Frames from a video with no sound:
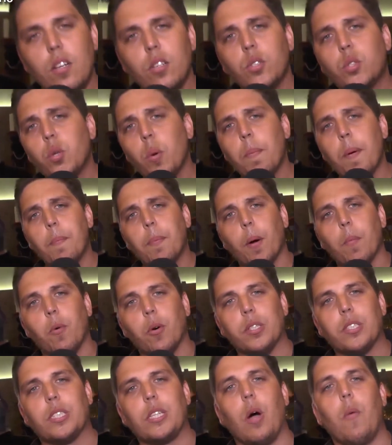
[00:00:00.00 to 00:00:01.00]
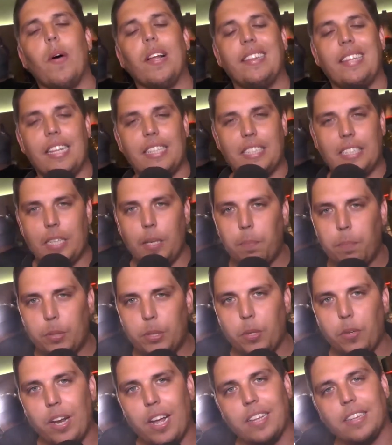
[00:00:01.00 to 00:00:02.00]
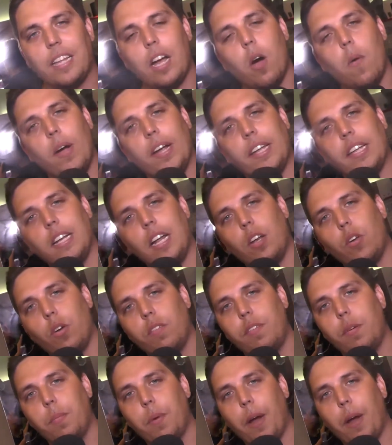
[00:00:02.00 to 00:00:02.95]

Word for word: super promoção, antecipe seu Natal aqui na Love